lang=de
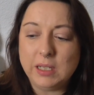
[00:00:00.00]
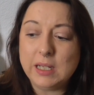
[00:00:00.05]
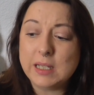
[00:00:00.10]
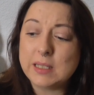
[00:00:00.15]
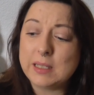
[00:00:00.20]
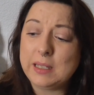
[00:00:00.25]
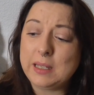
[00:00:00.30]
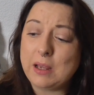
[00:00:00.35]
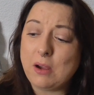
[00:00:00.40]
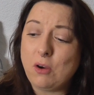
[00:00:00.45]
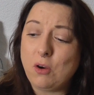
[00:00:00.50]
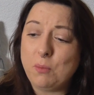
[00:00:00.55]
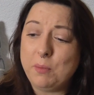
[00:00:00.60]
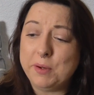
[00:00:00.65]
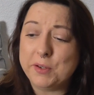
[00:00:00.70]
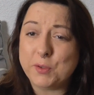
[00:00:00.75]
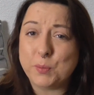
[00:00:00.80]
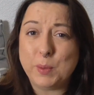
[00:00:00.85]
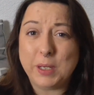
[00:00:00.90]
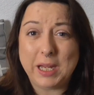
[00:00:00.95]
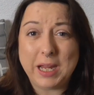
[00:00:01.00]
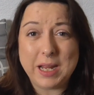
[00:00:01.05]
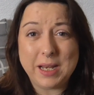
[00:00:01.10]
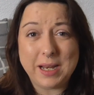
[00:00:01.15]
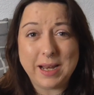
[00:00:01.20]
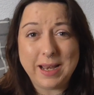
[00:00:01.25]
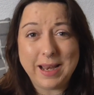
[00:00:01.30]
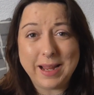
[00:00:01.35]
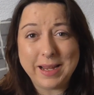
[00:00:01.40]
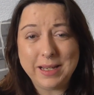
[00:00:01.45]
dass ich auch manchmal
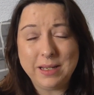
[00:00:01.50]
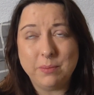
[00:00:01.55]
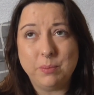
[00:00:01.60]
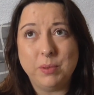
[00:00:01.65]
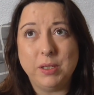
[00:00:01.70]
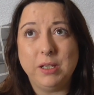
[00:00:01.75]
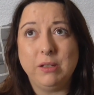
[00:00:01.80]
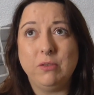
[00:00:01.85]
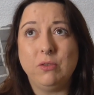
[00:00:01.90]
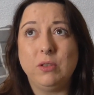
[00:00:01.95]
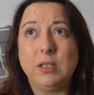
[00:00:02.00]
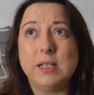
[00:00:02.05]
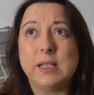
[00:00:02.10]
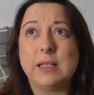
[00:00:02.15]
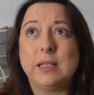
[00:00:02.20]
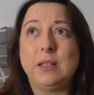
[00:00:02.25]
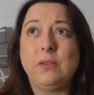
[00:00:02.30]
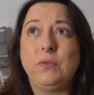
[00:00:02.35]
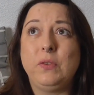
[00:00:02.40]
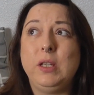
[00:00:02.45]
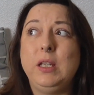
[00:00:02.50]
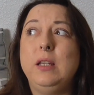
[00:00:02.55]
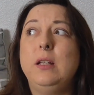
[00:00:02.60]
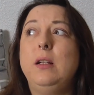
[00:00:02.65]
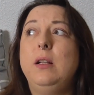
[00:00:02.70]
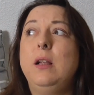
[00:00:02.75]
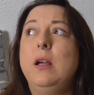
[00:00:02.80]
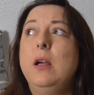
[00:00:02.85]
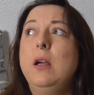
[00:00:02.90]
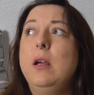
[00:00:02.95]
gern alleine bin und dass ich
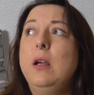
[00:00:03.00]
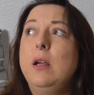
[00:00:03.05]
viel